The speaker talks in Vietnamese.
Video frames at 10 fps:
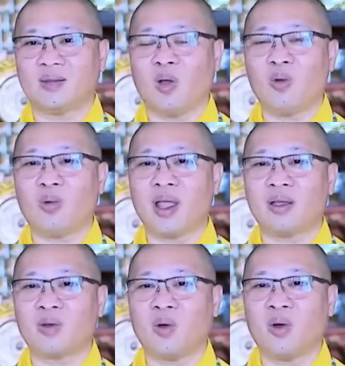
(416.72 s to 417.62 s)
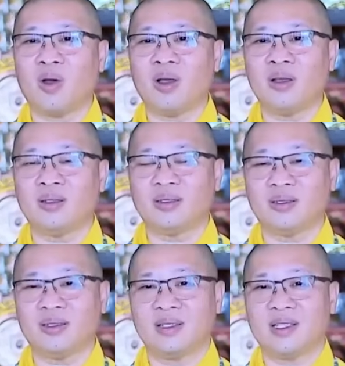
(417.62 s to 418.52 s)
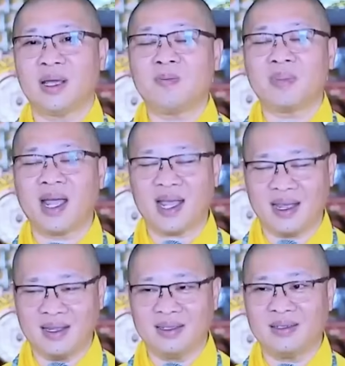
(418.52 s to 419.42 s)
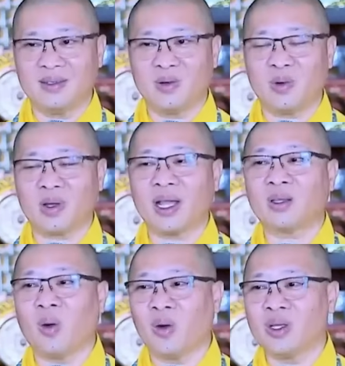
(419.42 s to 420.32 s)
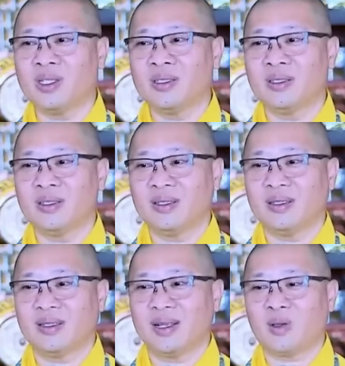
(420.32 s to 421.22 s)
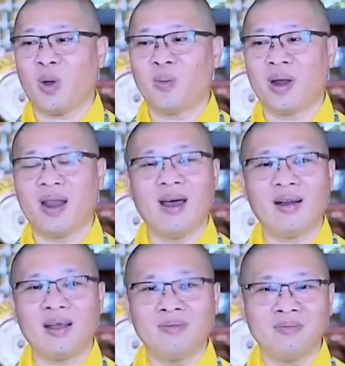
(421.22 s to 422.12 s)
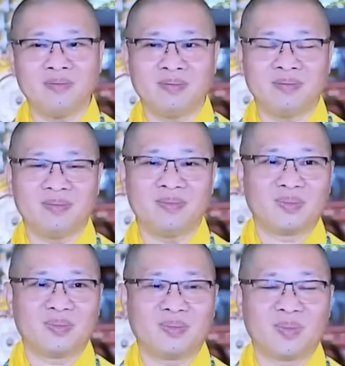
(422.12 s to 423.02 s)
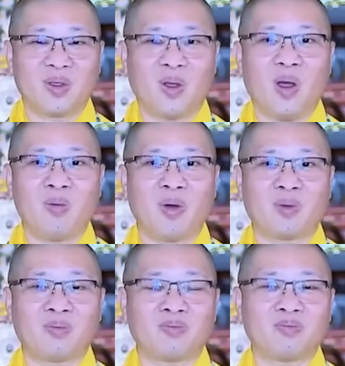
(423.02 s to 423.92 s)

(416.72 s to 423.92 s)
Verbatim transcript: Thói quen của chấp ngã, của cái tôi. Cái tôi mình lớn lắm. Có một